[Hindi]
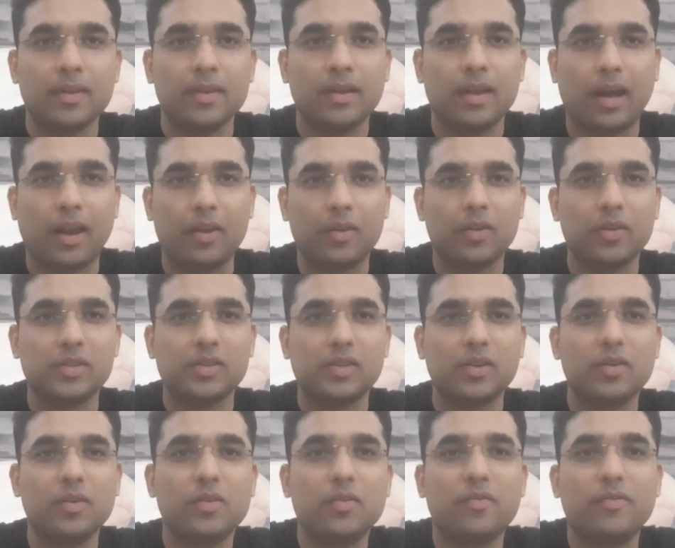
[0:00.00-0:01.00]
हेलो
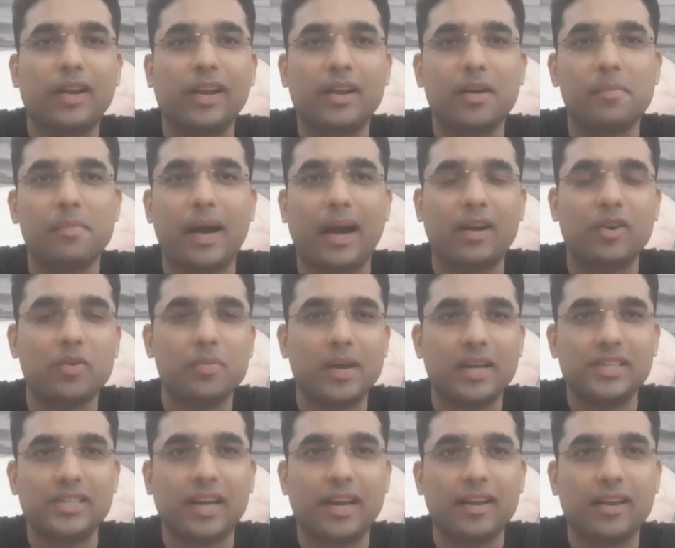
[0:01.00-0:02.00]
दोस्तों वेलकम बैक टू माय
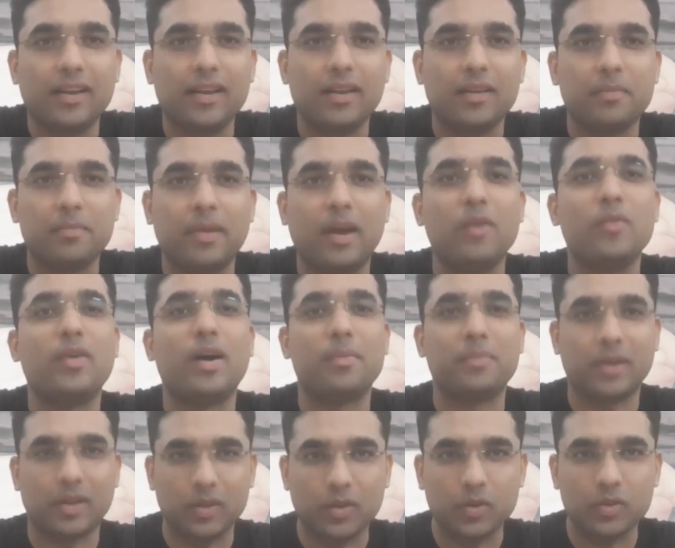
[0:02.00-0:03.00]
चैनल मैं हूं
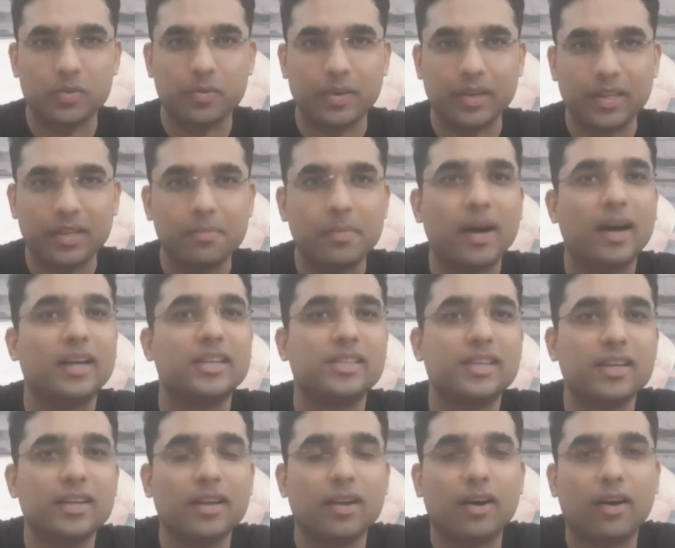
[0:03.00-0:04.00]
आपका दोस्त प्रीत
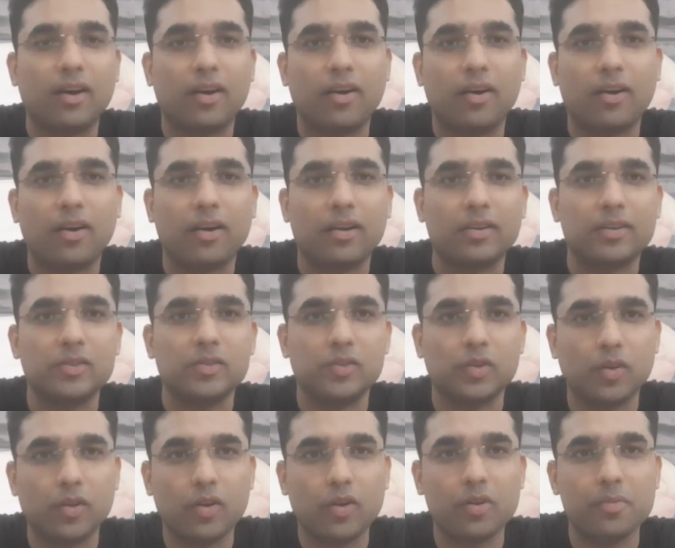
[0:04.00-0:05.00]
महाजन और
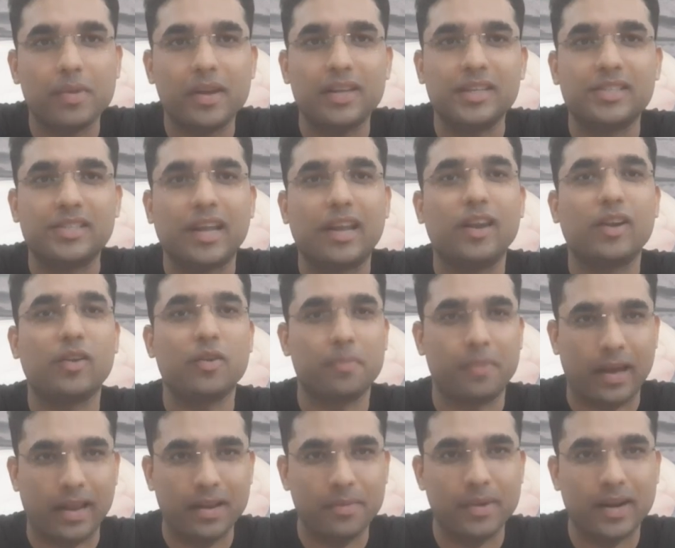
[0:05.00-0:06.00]
जो लोग मेरे इस चैनल को
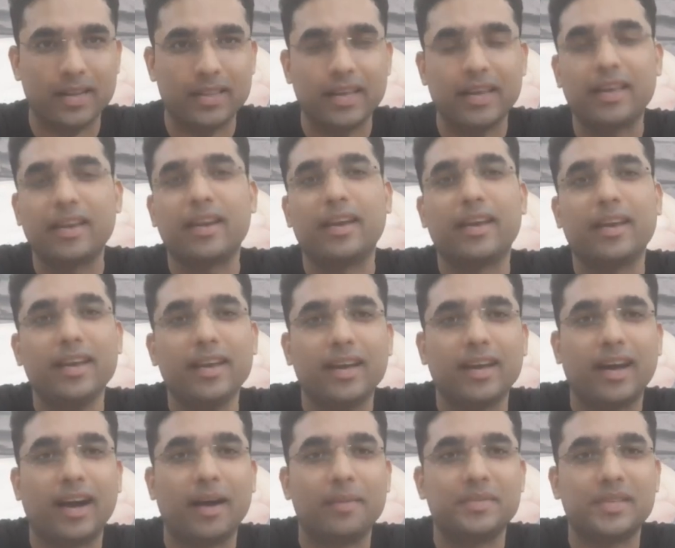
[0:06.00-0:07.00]
पहली बार देख रहे हैं
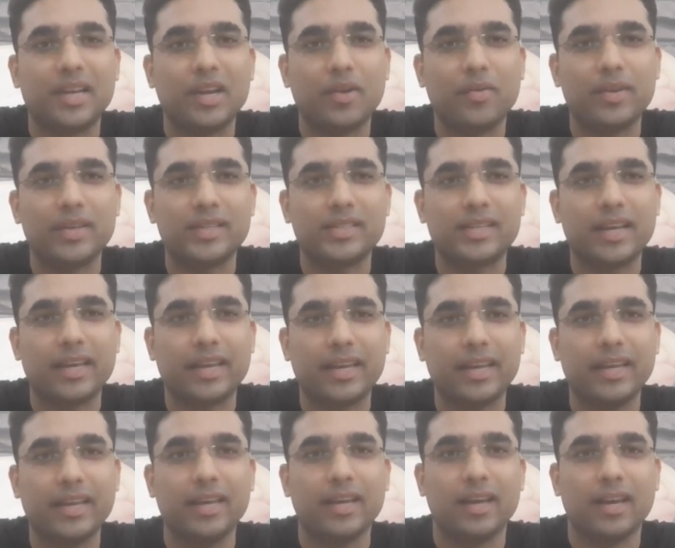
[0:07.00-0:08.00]
आपसे रिक्वेस्ट है
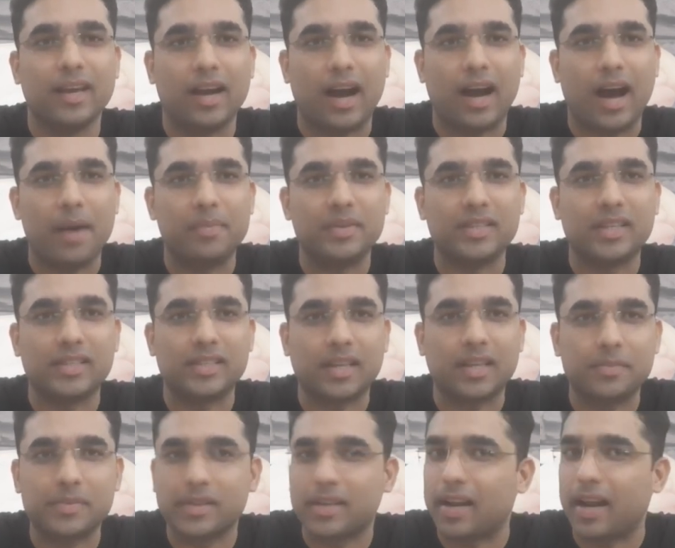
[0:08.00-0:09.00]
कि आप इसे
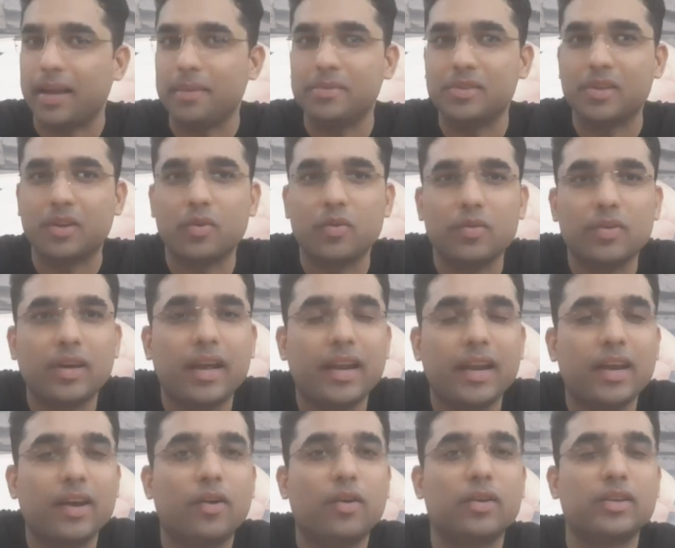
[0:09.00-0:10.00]
सब्सक्राइब ज़रूर
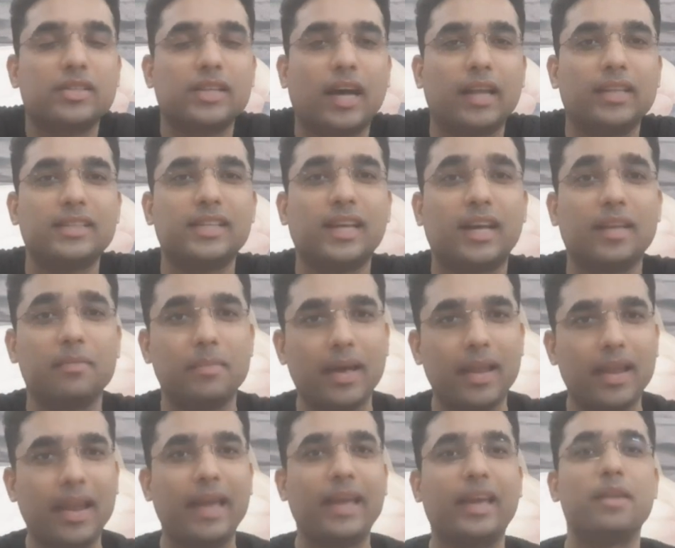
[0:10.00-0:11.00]
करें और साथ ही साथ
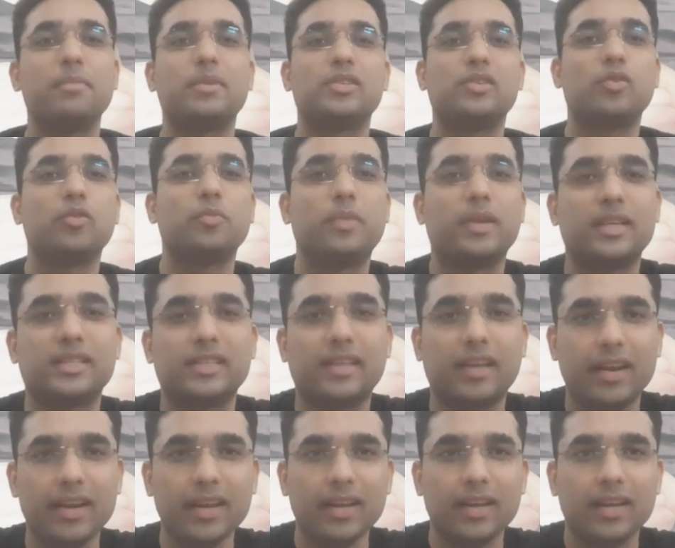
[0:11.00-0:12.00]
बेल आइकन पर ज़रूर प्रेस
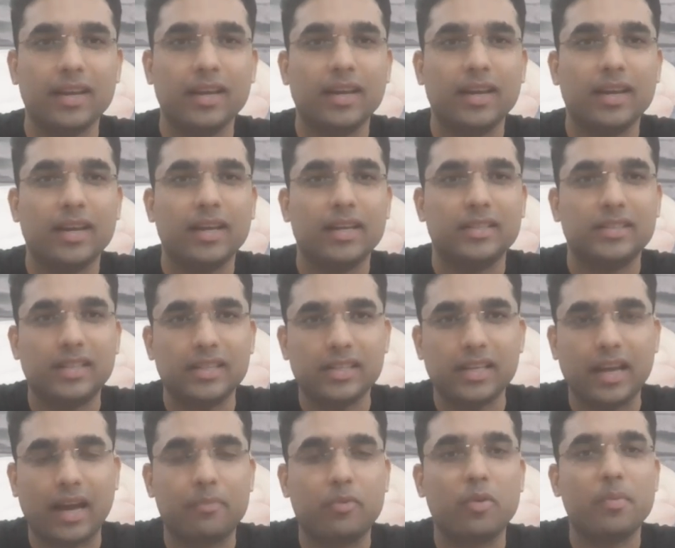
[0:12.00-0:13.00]
करें जिससे
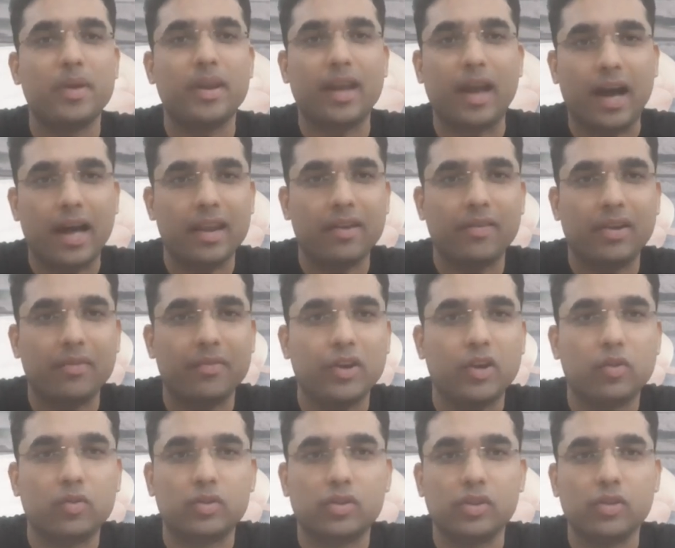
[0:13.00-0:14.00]
आपको मेरी आने वाली
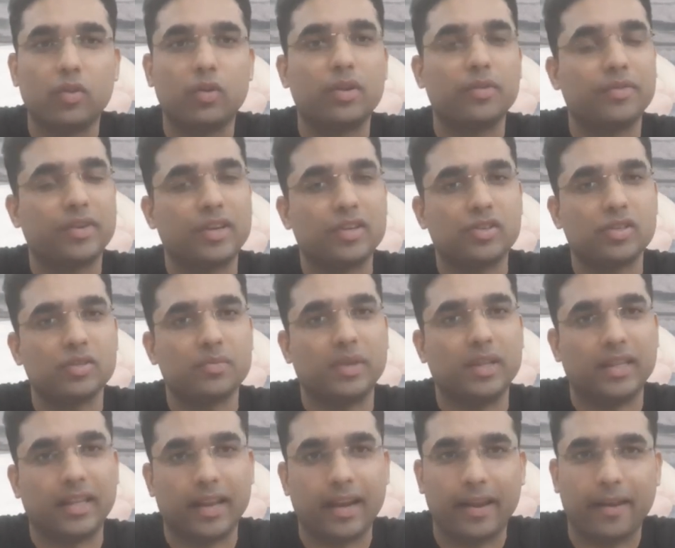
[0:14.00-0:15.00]
वीडियो की नोटिफिकेशन
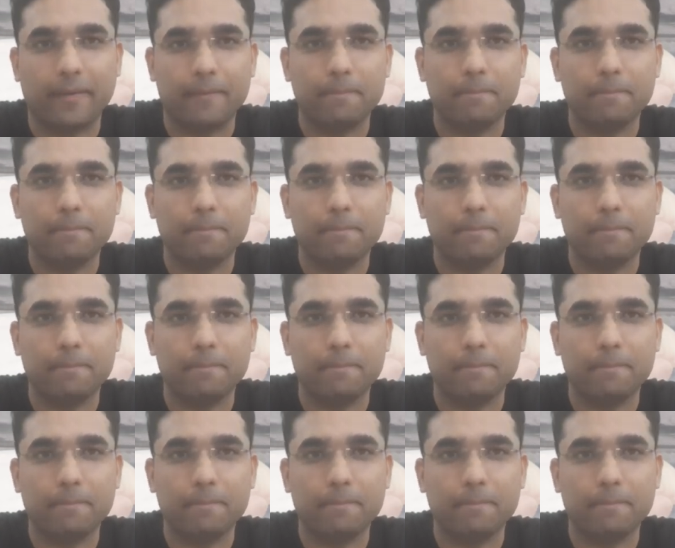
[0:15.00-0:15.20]
मिलती रहे